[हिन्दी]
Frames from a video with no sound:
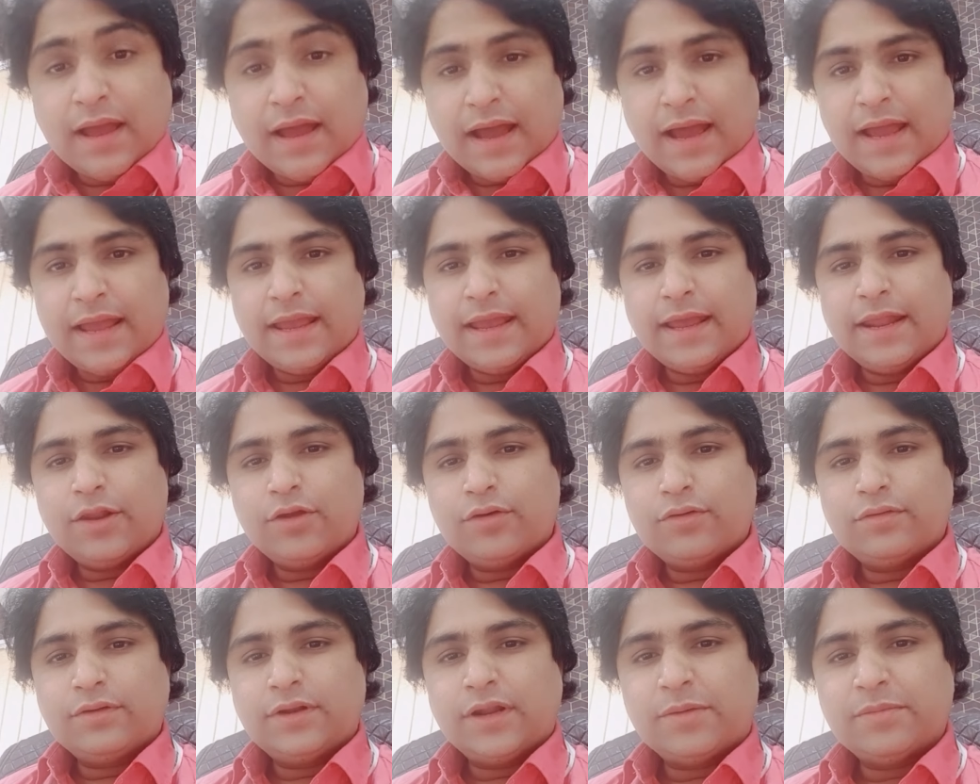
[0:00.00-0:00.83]
हाय हेलो
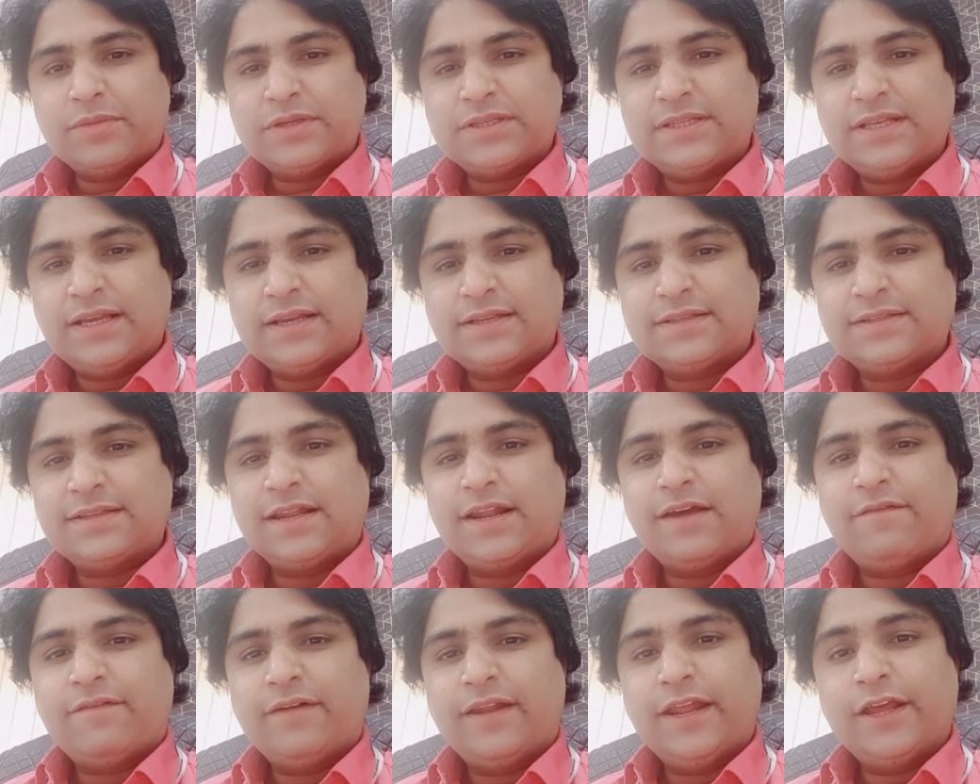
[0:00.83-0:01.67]
नमस्ते
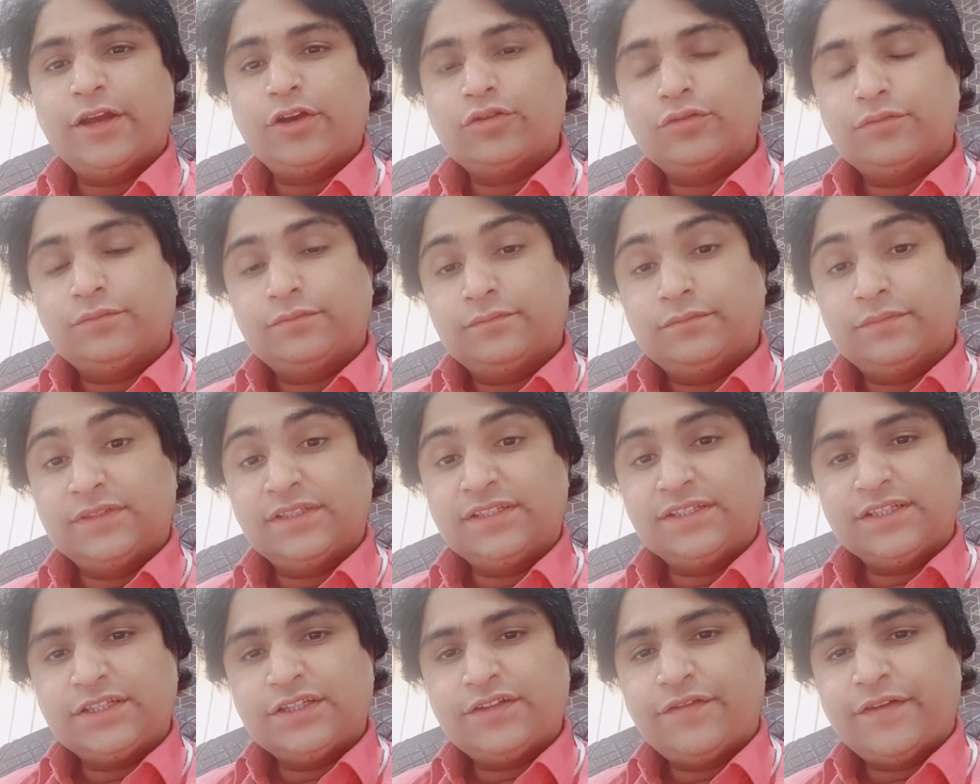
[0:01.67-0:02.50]
अस्सलाम वालेकुम
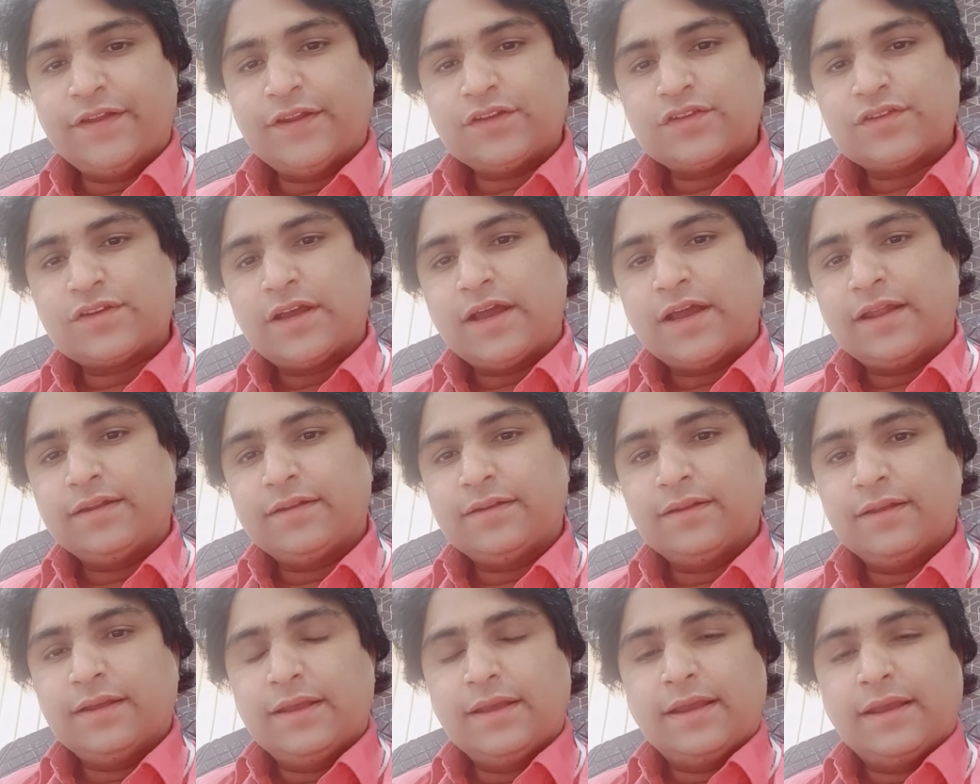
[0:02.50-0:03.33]
दिस इज़ फिरोज़ खान
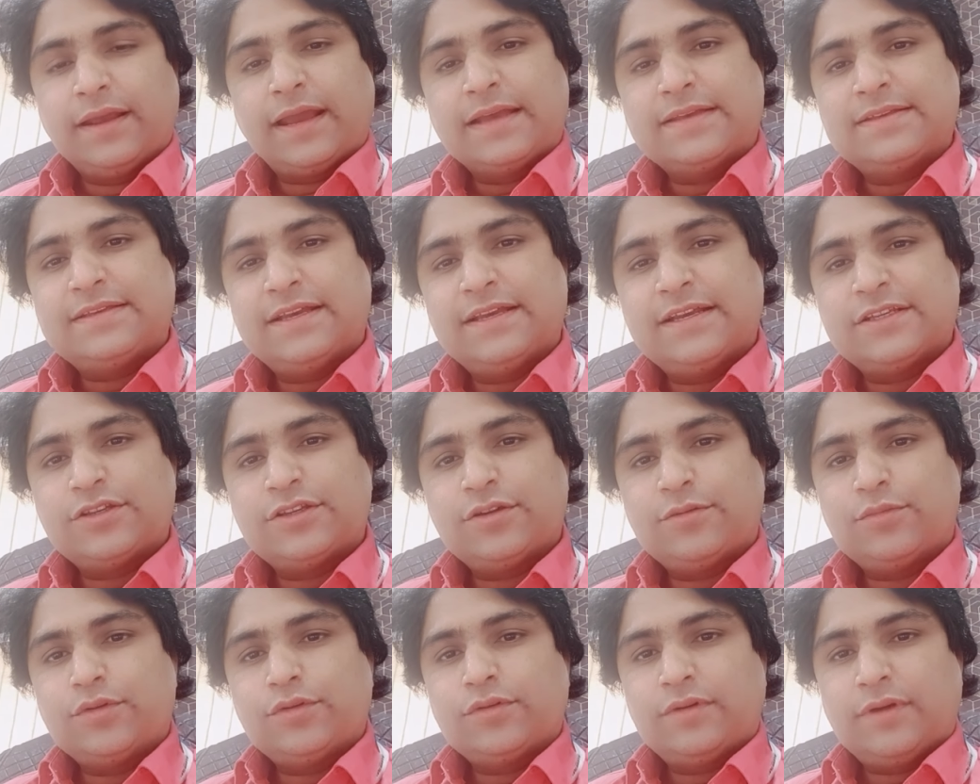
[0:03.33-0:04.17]
कैसे हैं
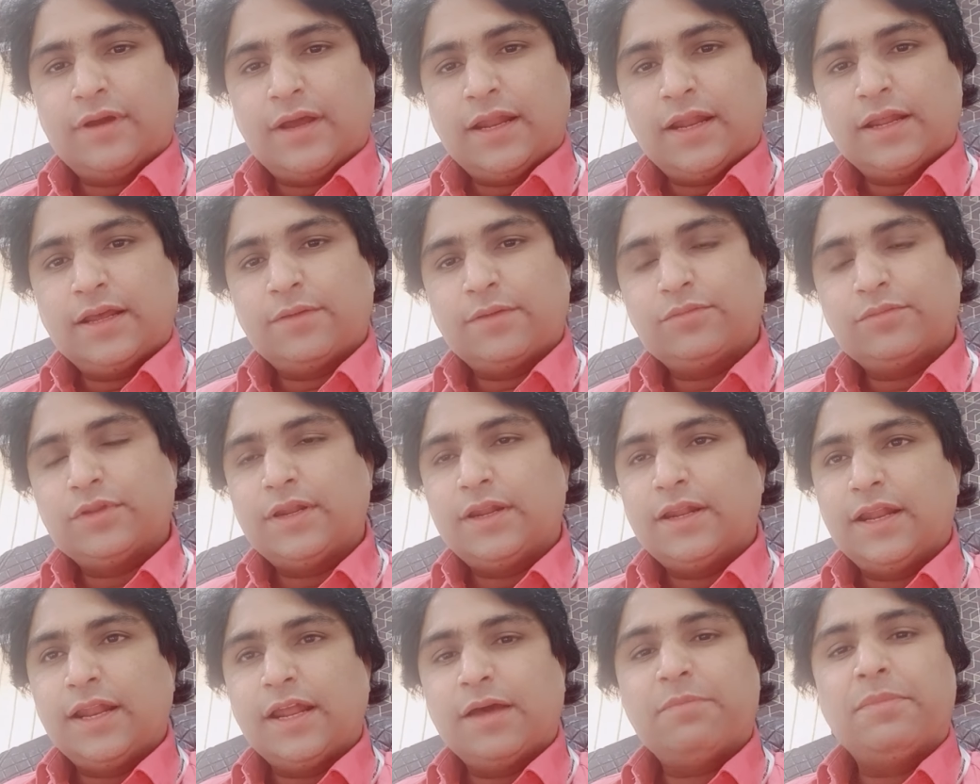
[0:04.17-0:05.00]
सब लोग
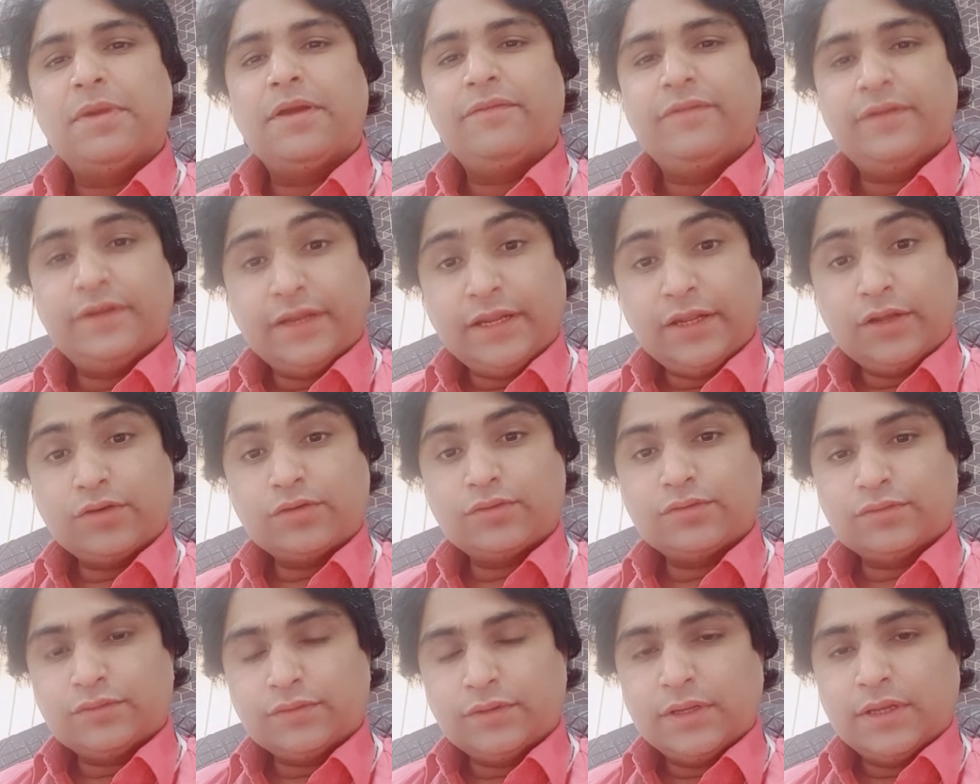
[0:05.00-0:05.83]
अल्हम्दुलिल्लाह मैं भी ठीक
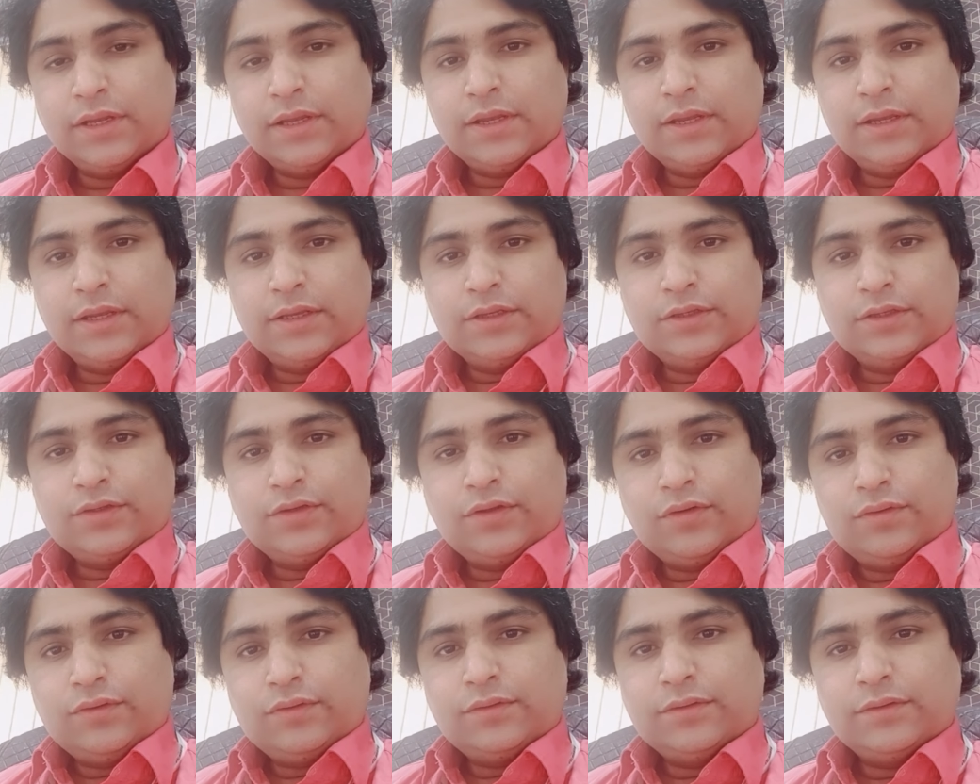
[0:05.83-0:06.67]
हूँ
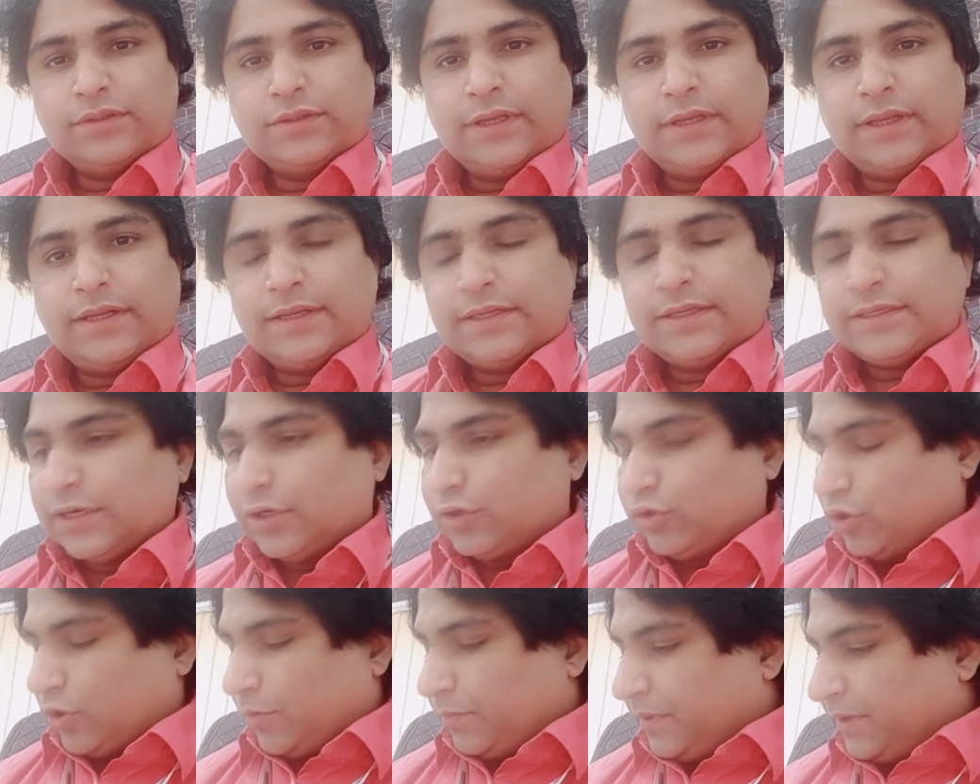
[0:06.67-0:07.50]
सो so, सर आज
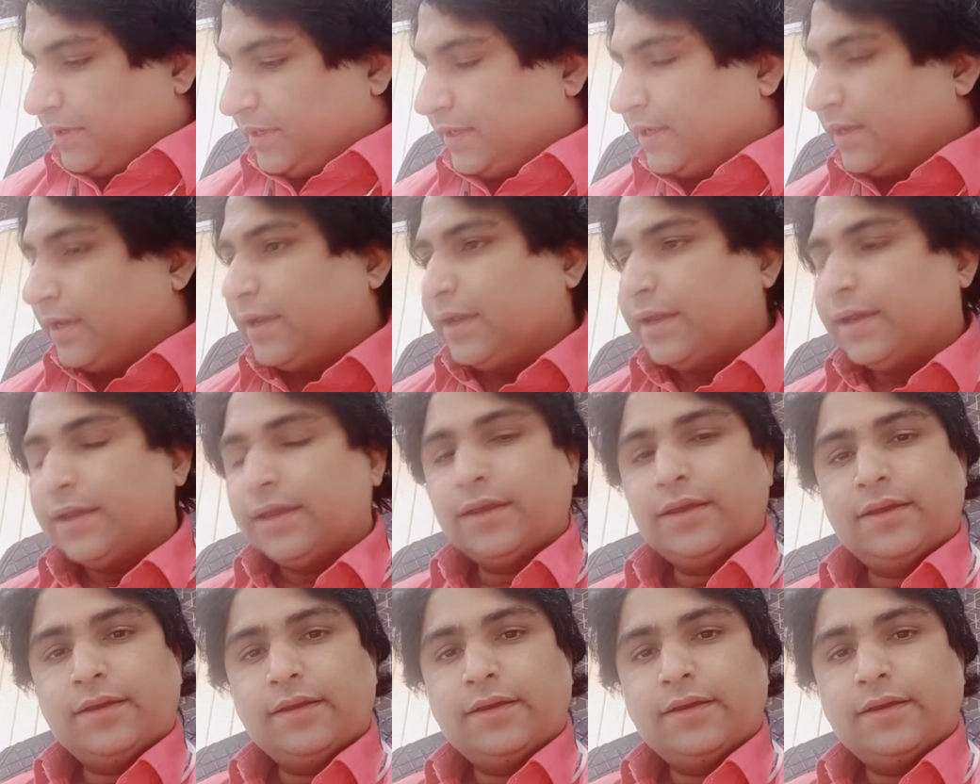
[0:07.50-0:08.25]
का टॉपिक ये है